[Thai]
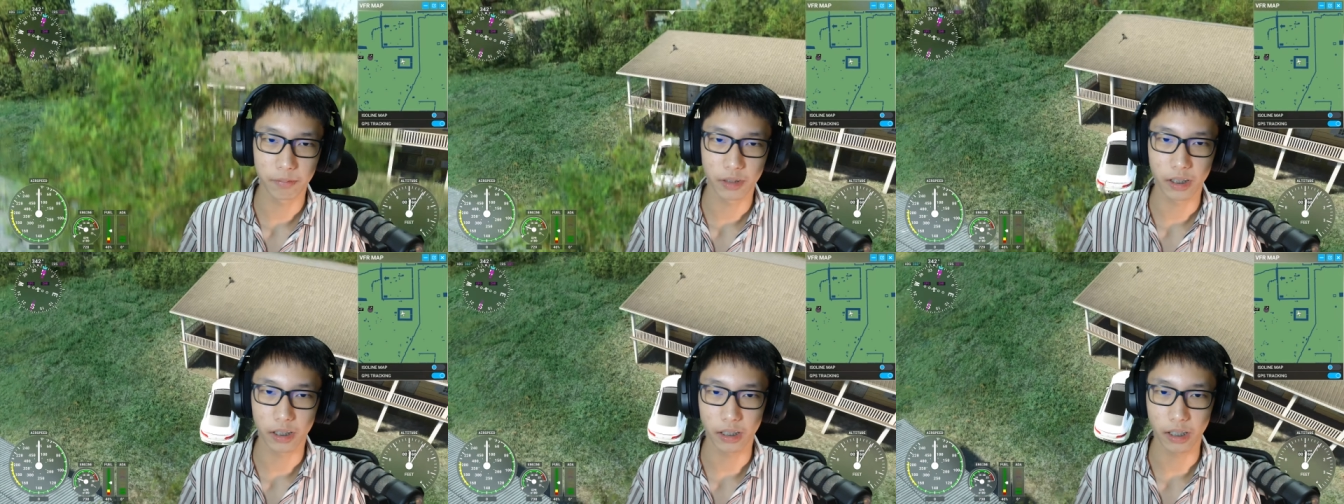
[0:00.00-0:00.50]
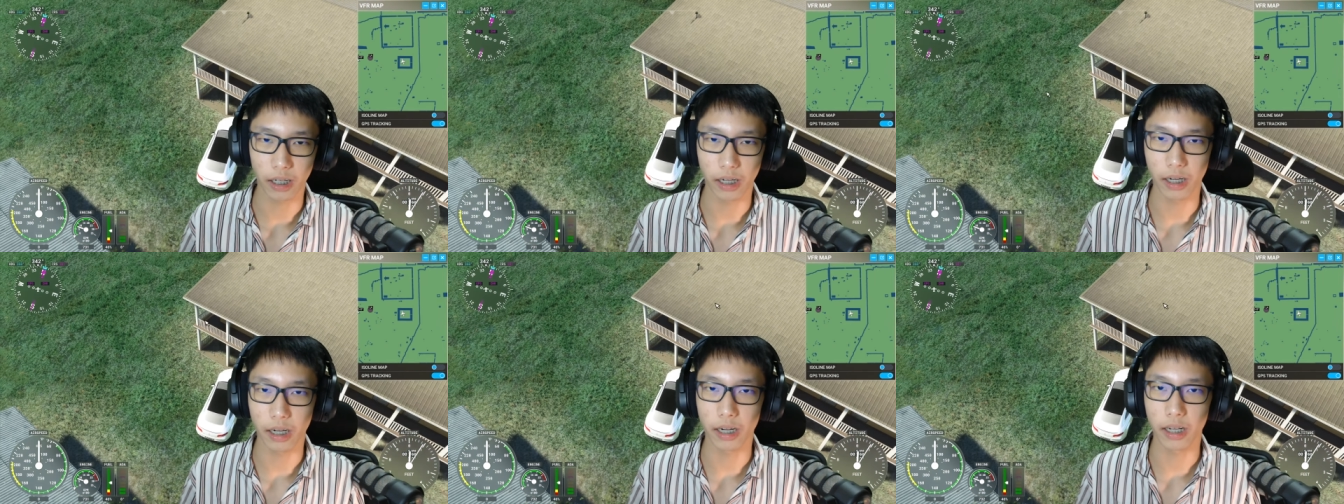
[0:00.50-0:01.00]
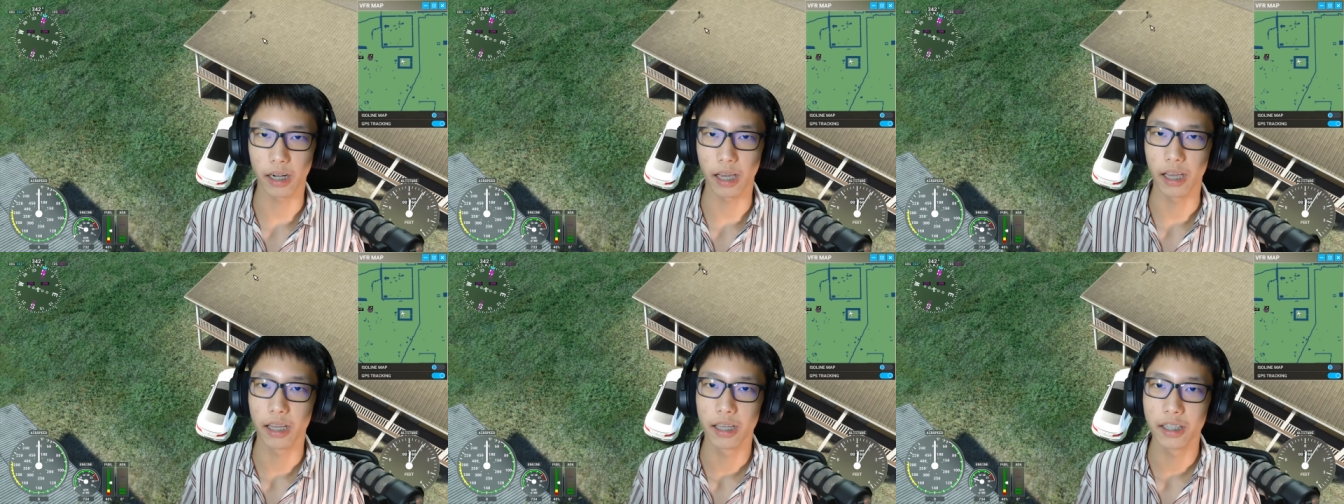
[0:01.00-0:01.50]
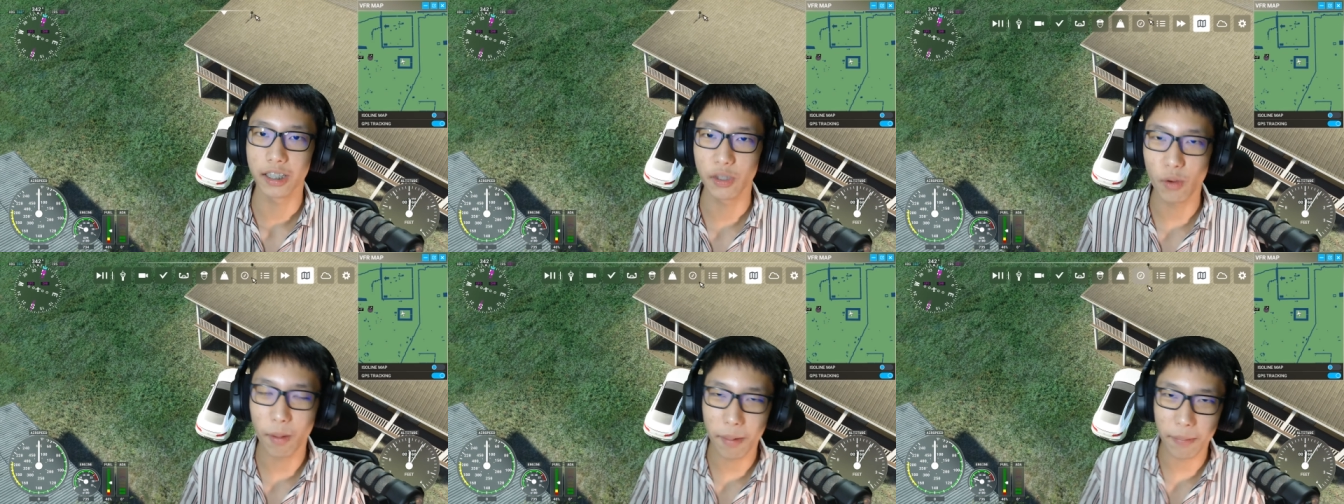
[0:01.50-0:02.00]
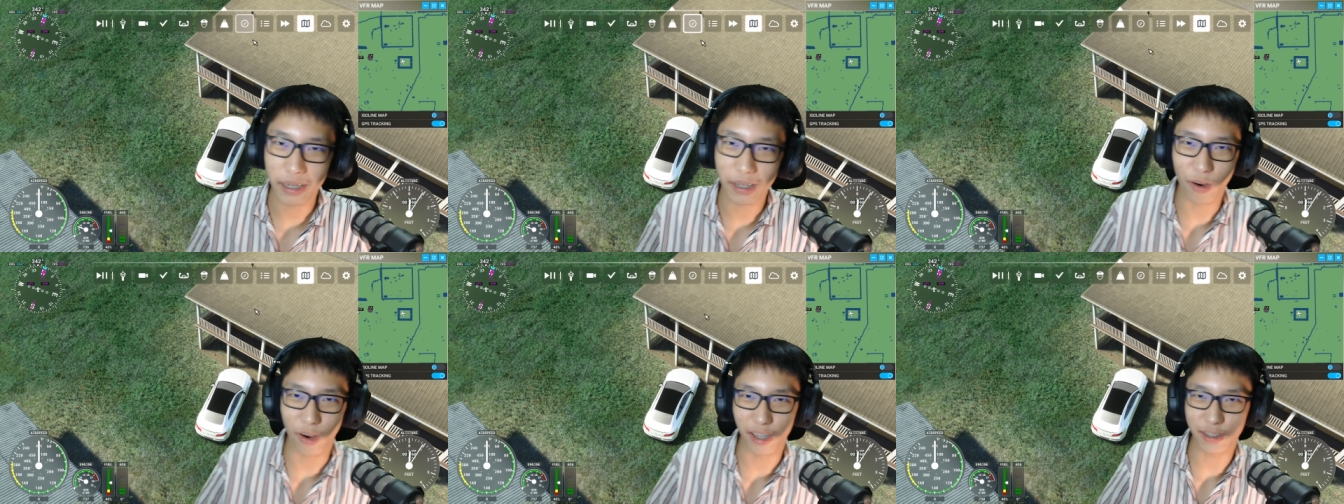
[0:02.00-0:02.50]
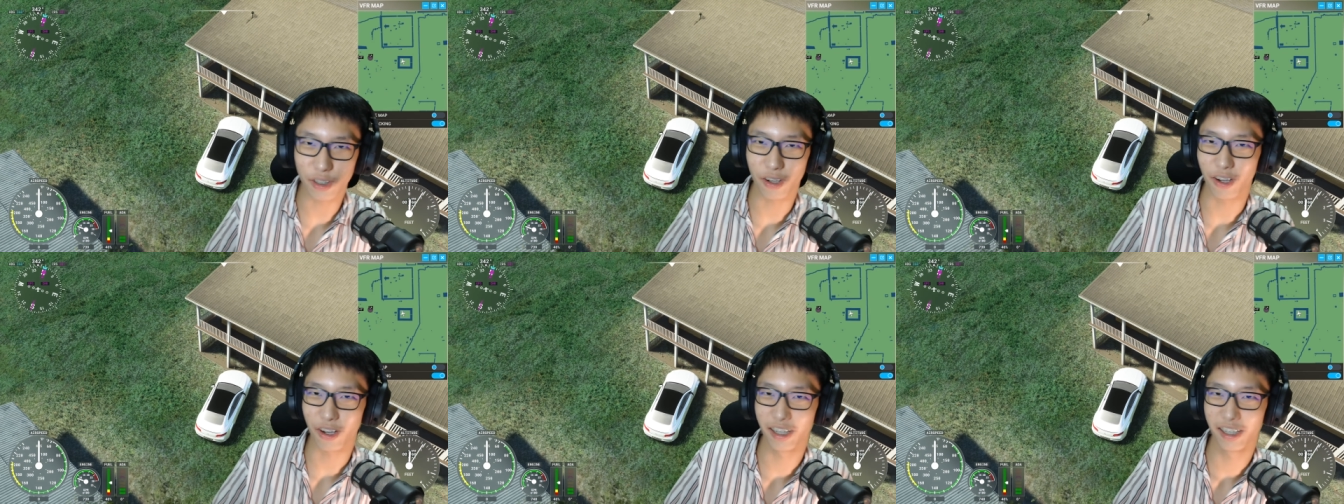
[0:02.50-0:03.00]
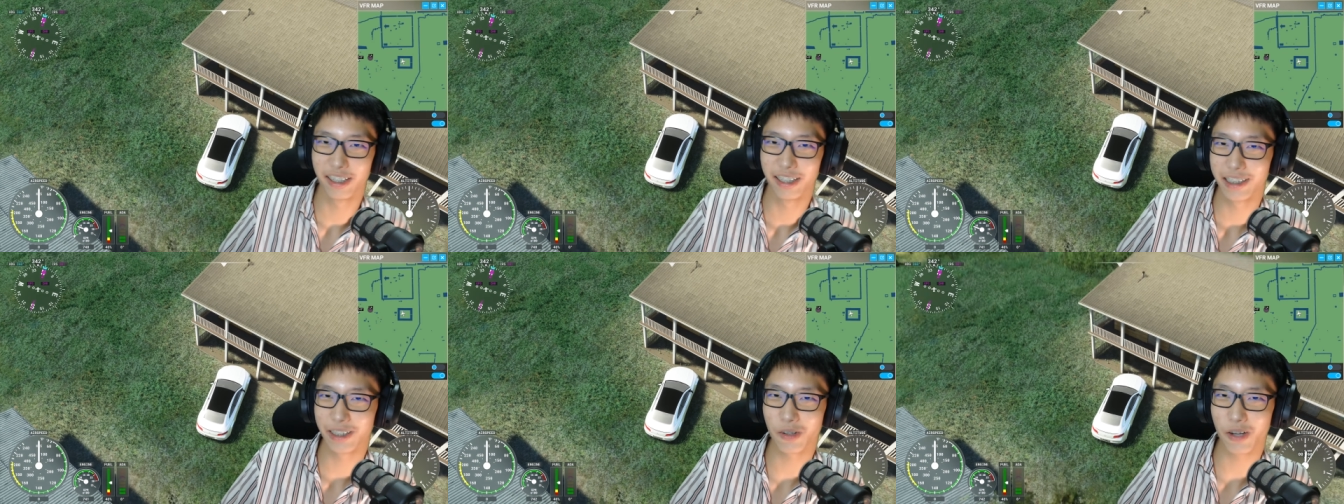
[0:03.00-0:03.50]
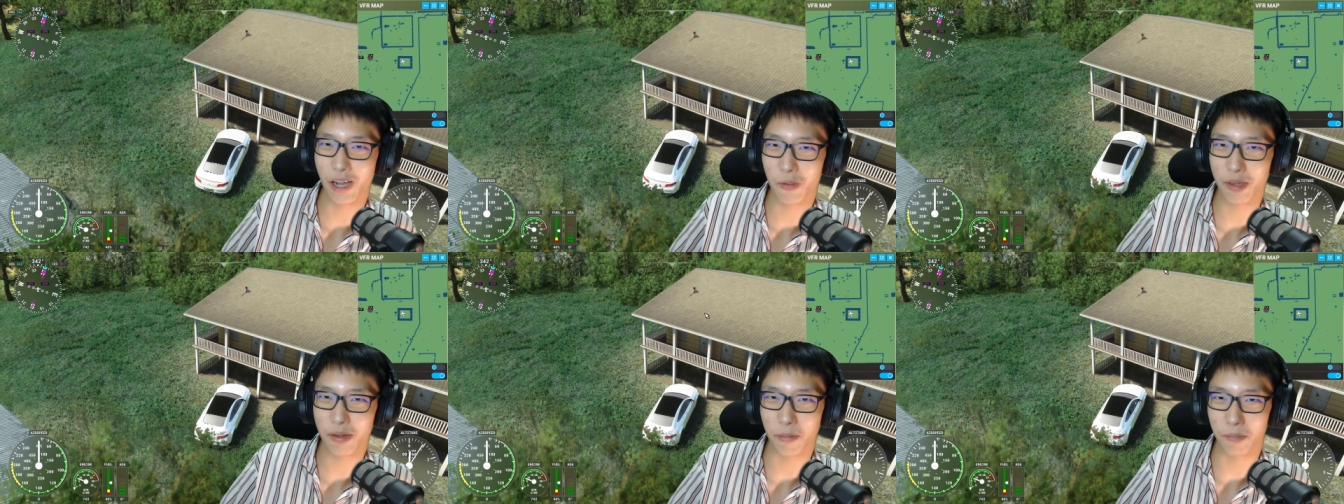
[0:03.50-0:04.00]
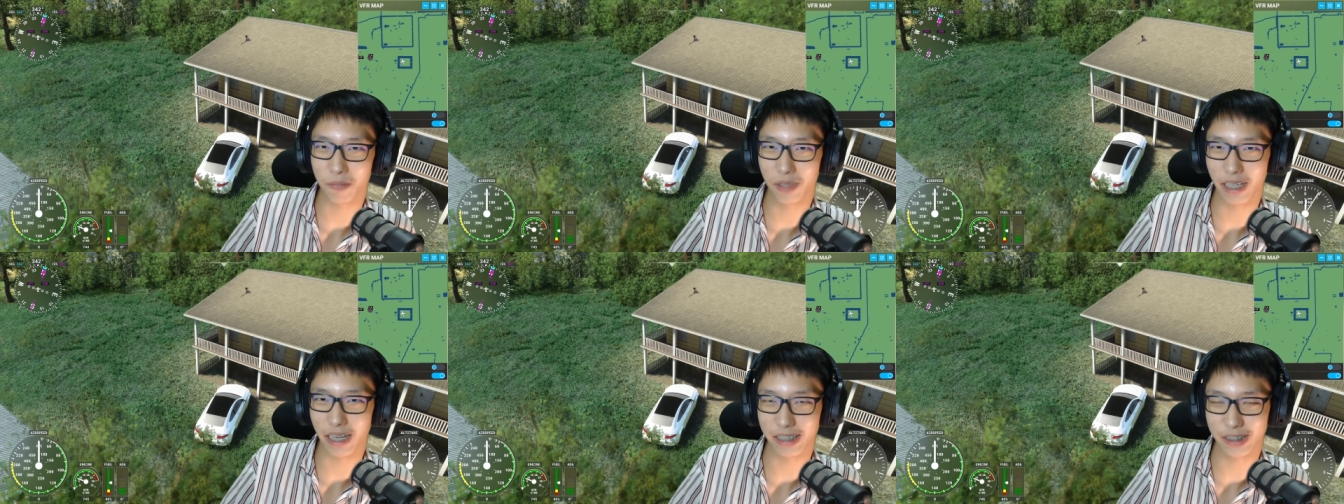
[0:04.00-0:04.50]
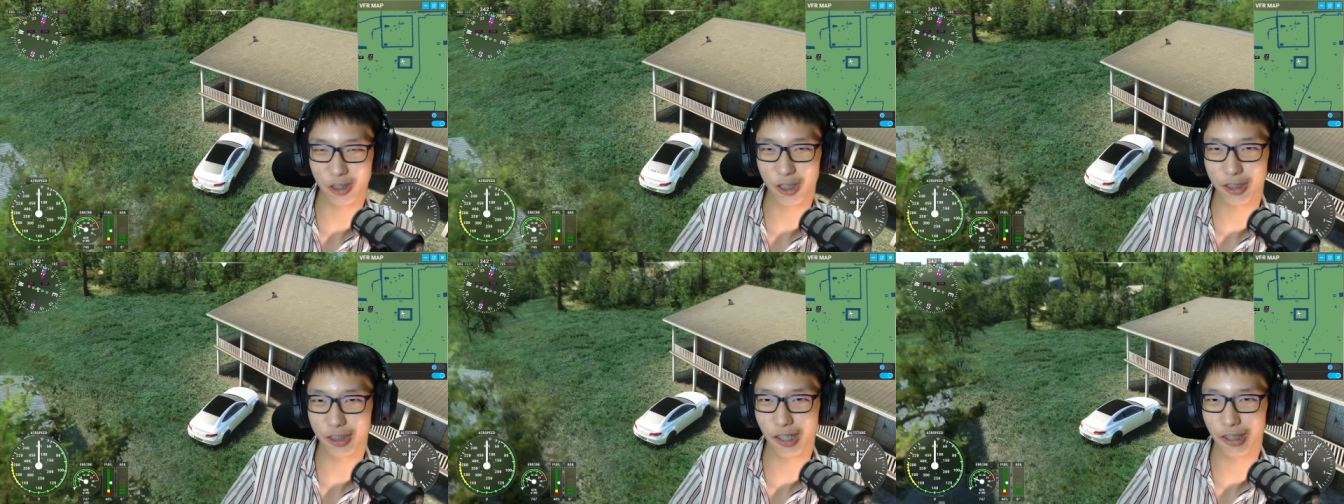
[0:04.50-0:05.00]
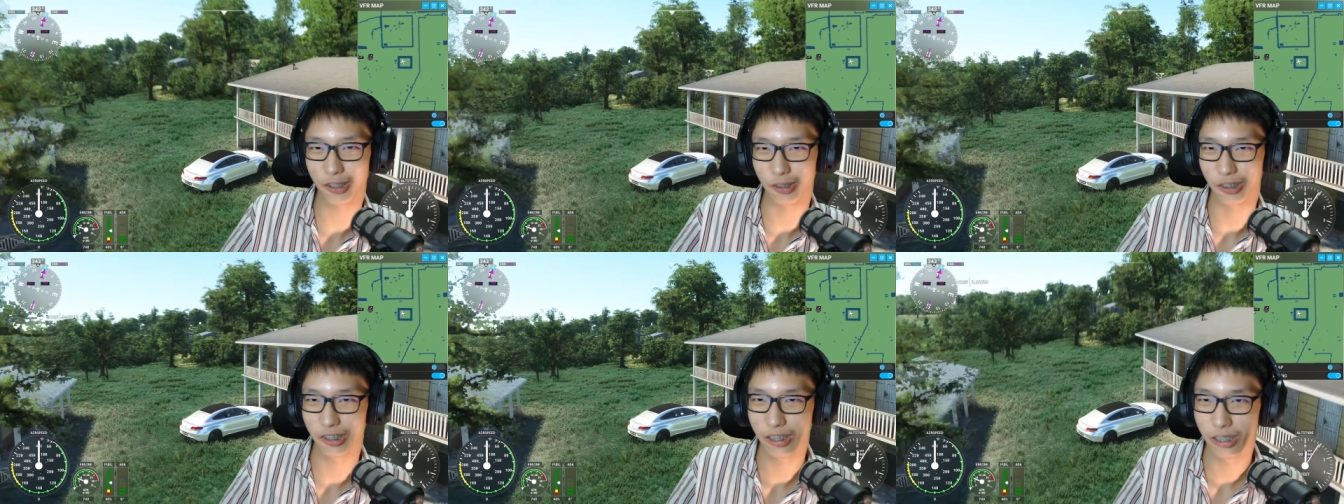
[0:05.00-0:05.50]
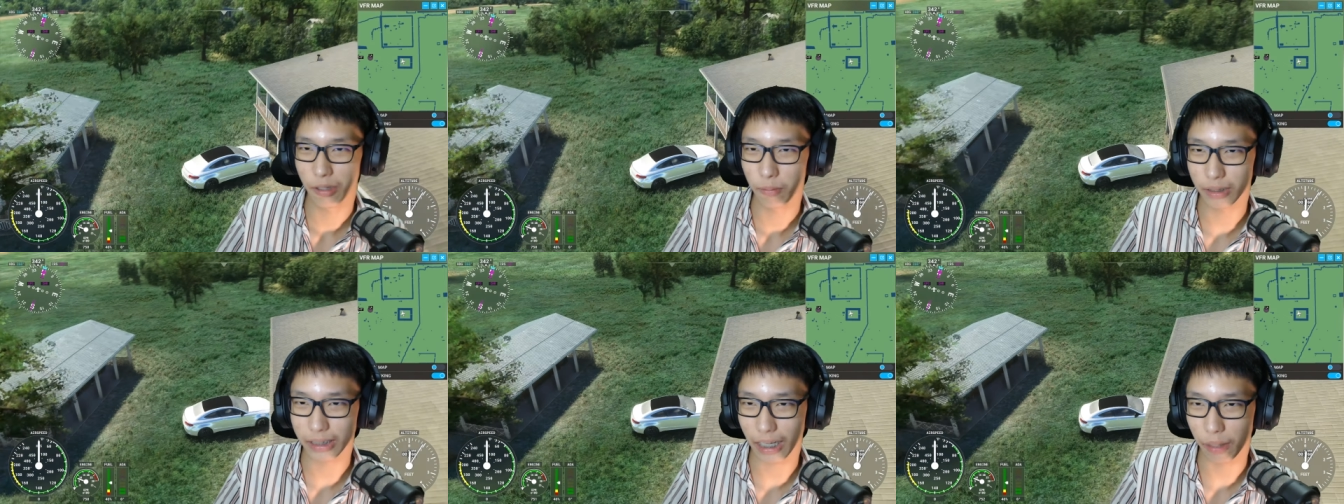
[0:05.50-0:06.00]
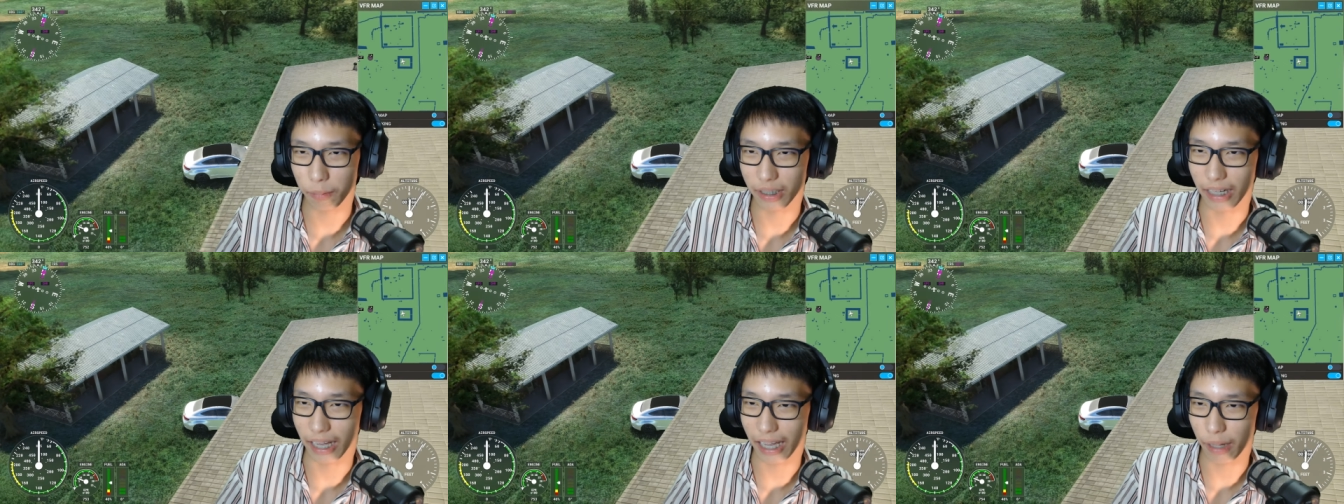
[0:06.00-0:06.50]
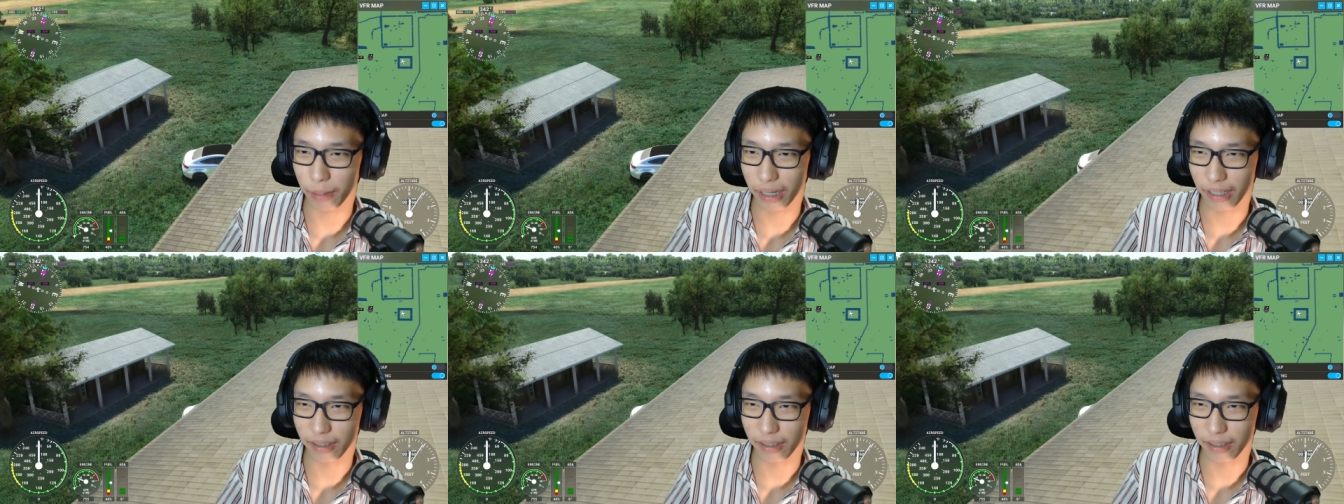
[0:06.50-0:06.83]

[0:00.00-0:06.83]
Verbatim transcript: เนี่ยนะคิดว่ามันเป็นค้อนทอคิดว่าเขามีแบบมีอะไรซ่อนๆอยู่ไม่ใช่มันคือหลังคาบ้าน